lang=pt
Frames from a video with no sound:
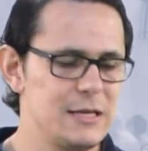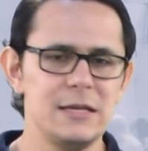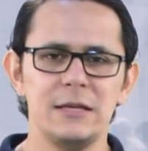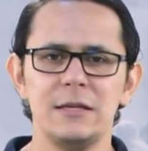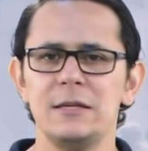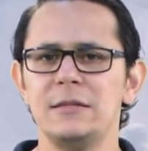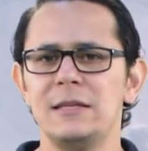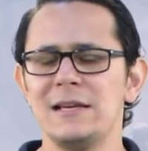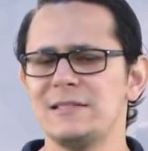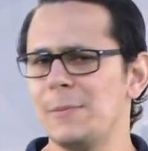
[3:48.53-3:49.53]
e, e
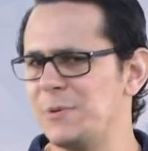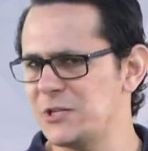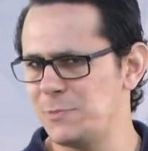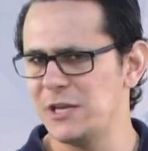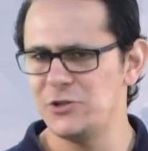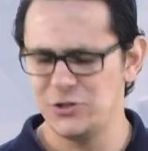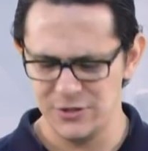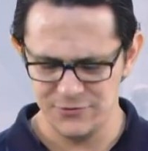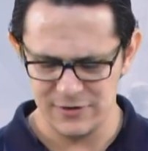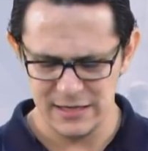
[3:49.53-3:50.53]
desta
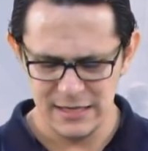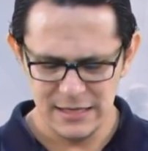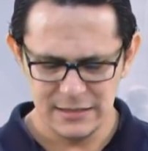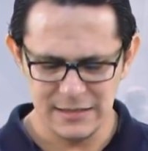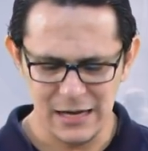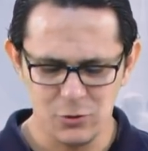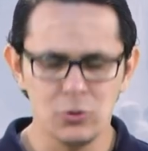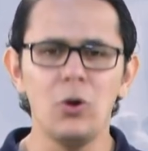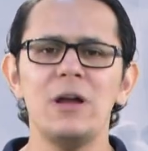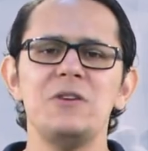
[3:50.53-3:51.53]
perspectiva da
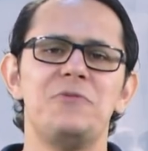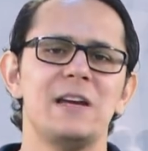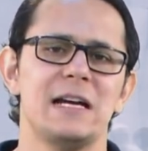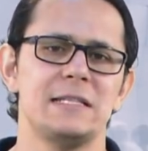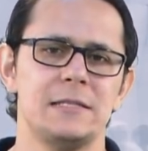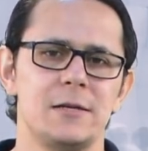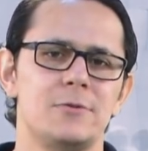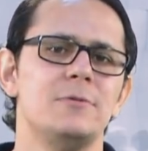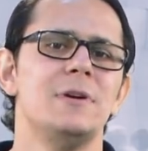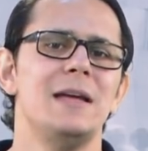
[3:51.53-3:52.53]

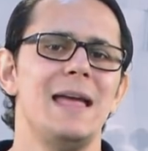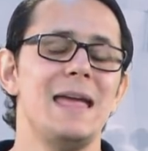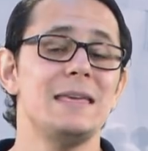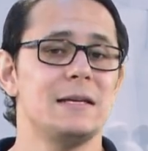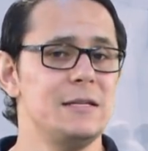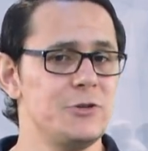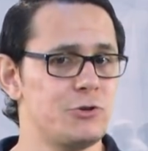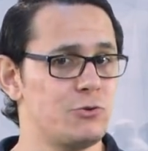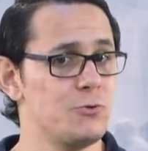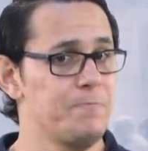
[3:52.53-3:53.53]
glorificação em
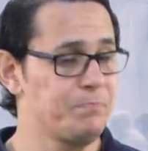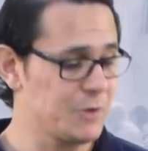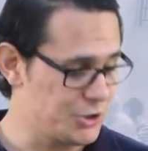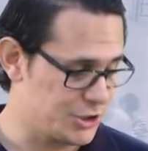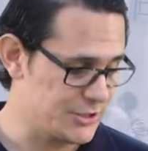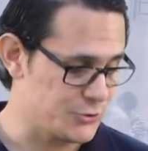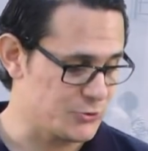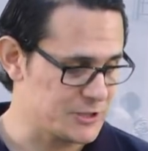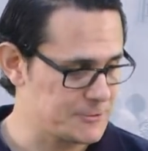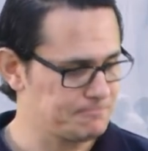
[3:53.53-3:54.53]
Cristo
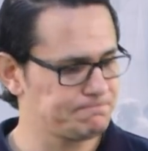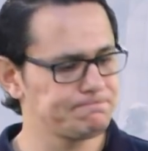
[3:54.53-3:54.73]
Jesus.